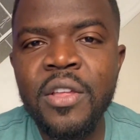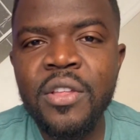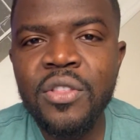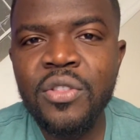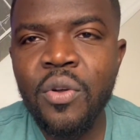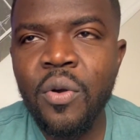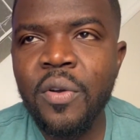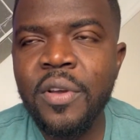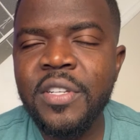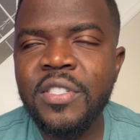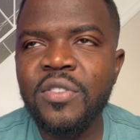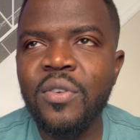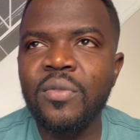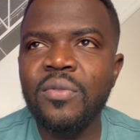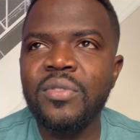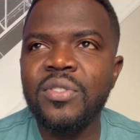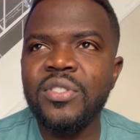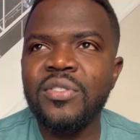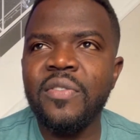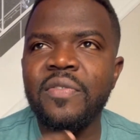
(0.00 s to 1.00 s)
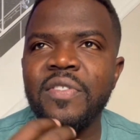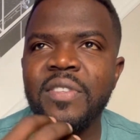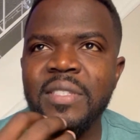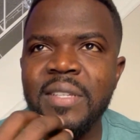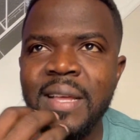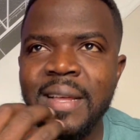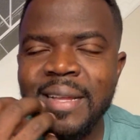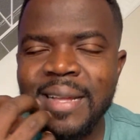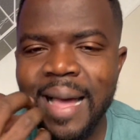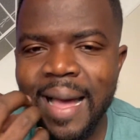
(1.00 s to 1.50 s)
Donc, ils ont, ils ont
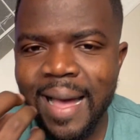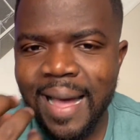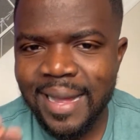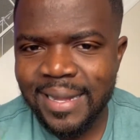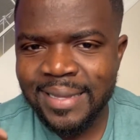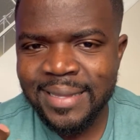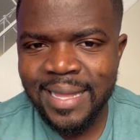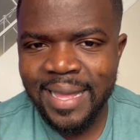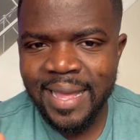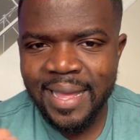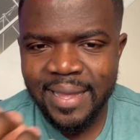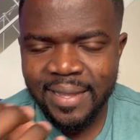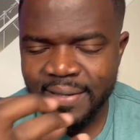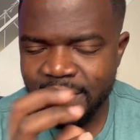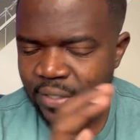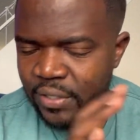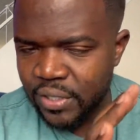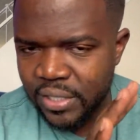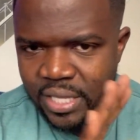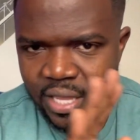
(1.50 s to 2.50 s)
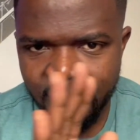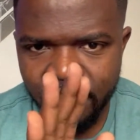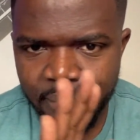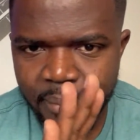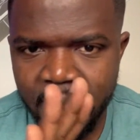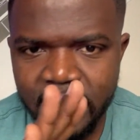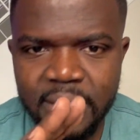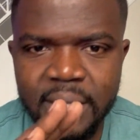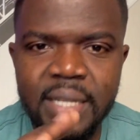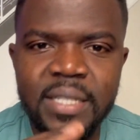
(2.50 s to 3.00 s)
un caractère qui, est
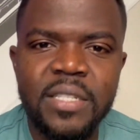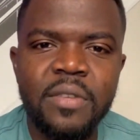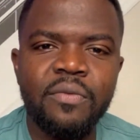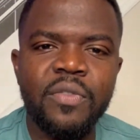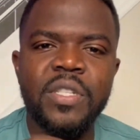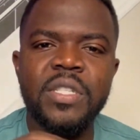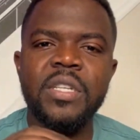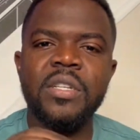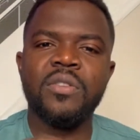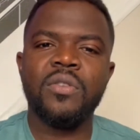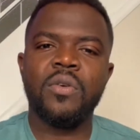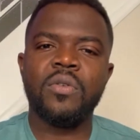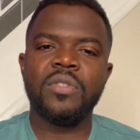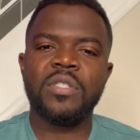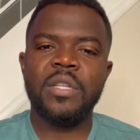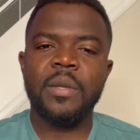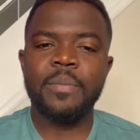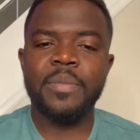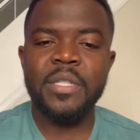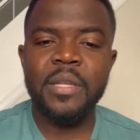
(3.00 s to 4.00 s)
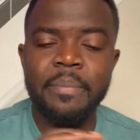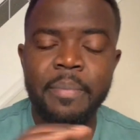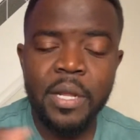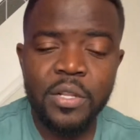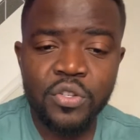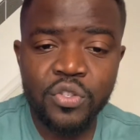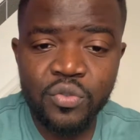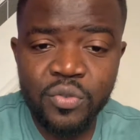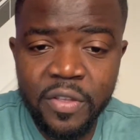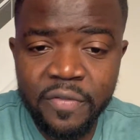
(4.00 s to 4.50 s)
vraiment très difficile. Donc, ce n'est pas
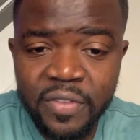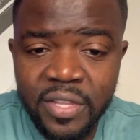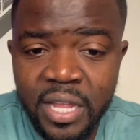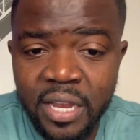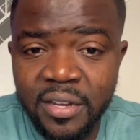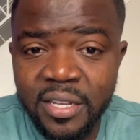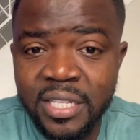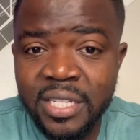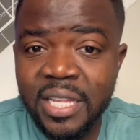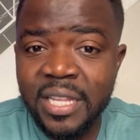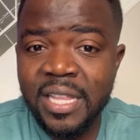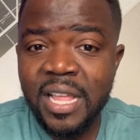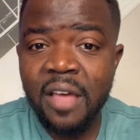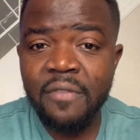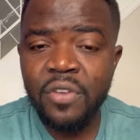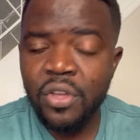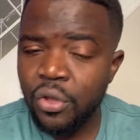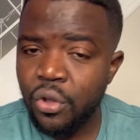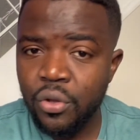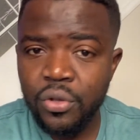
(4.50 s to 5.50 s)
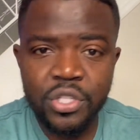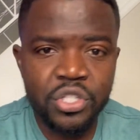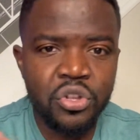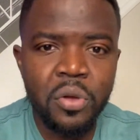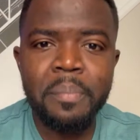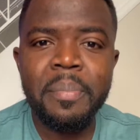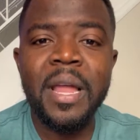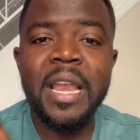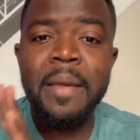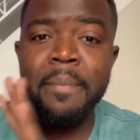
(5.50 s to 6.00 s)
toujours évident de traiter avec eux. Ils ne
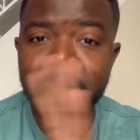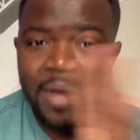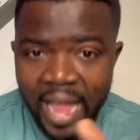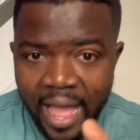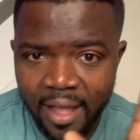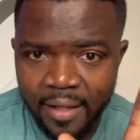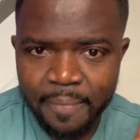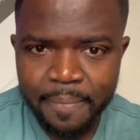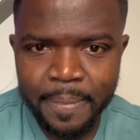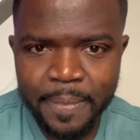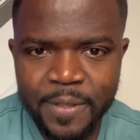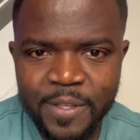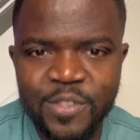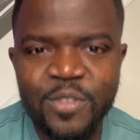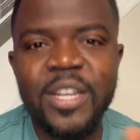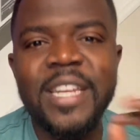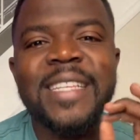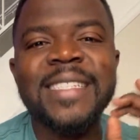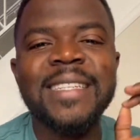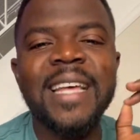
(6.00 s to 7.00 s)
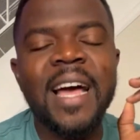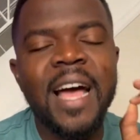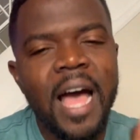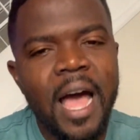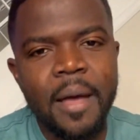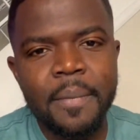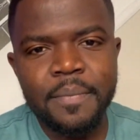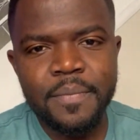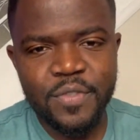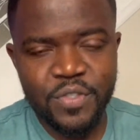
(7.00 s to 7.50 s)
sont pas les Blancs. Ils sont des
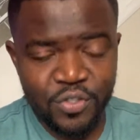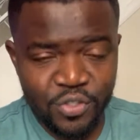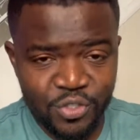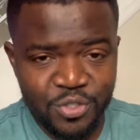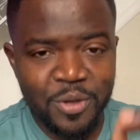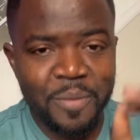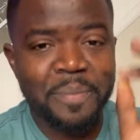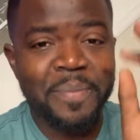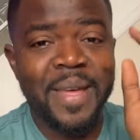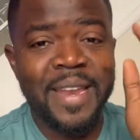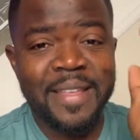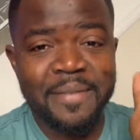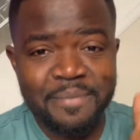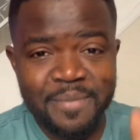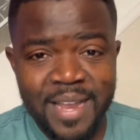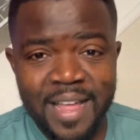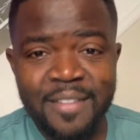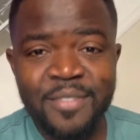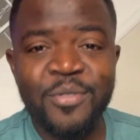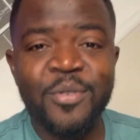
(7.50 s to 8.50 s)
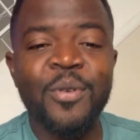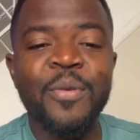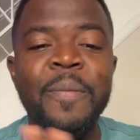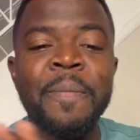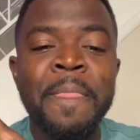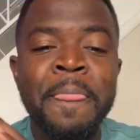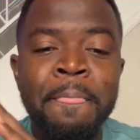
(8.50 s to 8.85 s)
Arabes, ce ne sont pas des Blancs. Donc,